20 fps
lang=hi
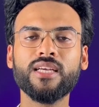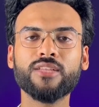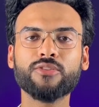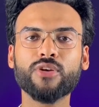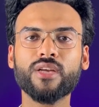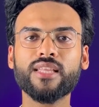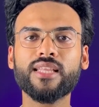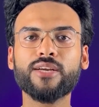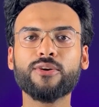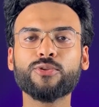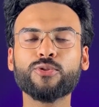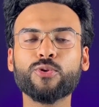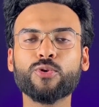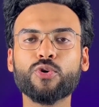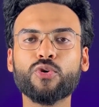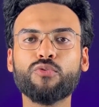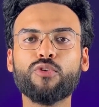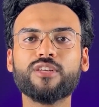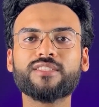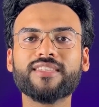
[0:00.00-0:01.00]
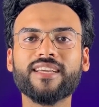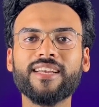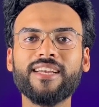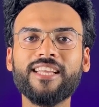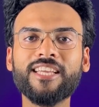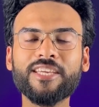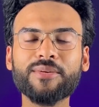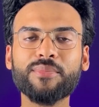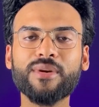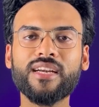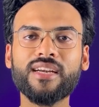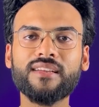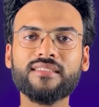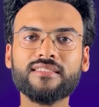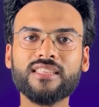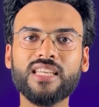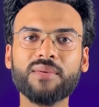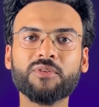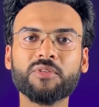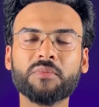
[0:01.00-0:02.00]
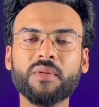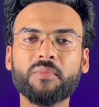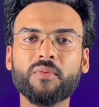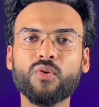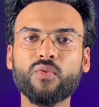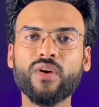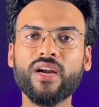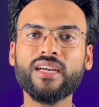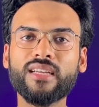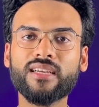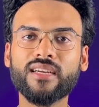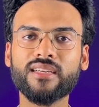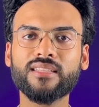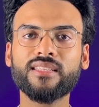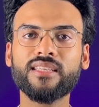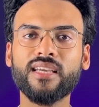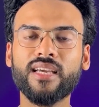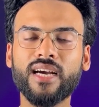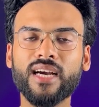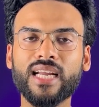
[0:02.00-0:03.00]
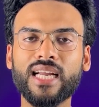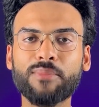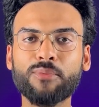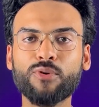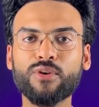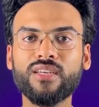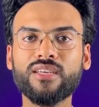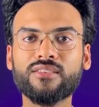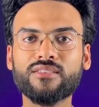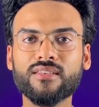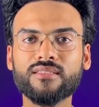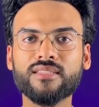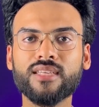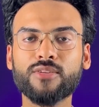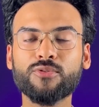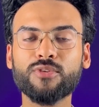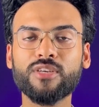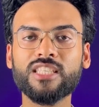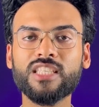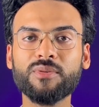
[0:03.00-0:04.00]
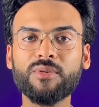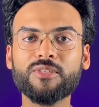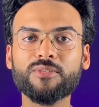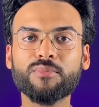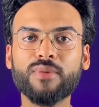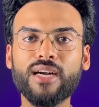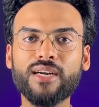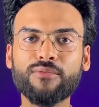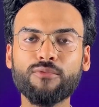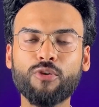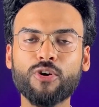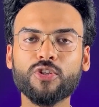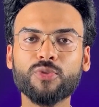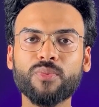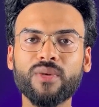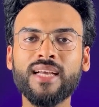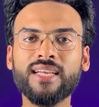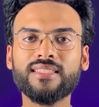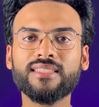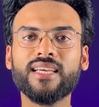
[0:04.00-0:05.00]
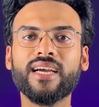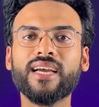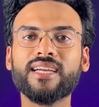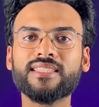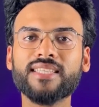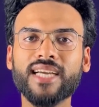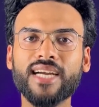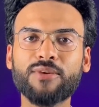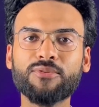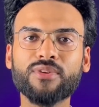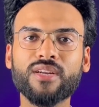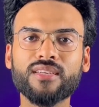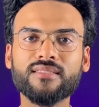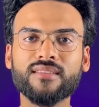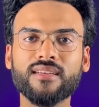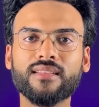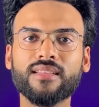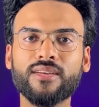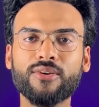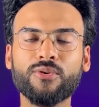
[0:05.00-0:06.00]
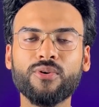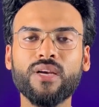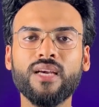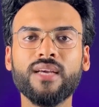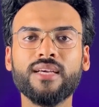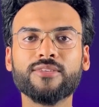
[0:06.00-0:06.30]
तो यार देखो दोनों वॉच के लिंक मैंने डिस्क्रिप्शन में प्रोवाइड कर दिए हैं अगर आप लोग इंटरेस्टेड हो किसी भी स्मार्ट वॉच में जाके चेकआउट कर सकते हो